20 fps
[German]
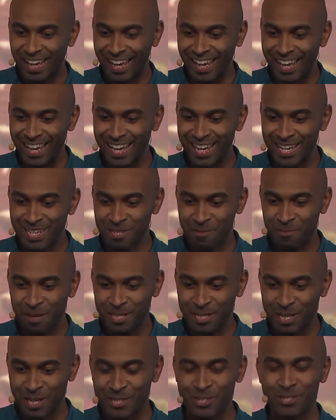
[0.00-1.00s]
Hey,
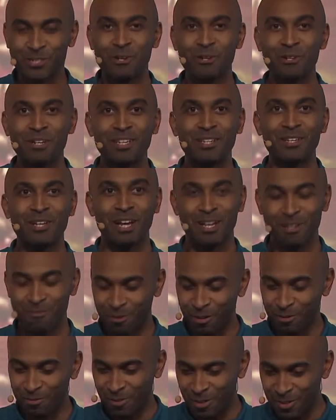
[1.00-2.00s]
Sebastian, schön dich äh,
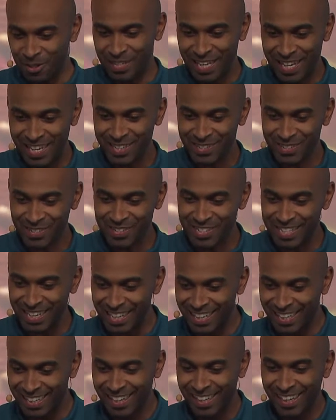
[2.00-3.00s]
wortwörtlich hier zu
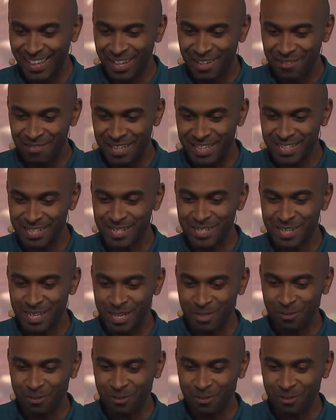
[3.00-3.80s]
sehen. Wie ist es denn da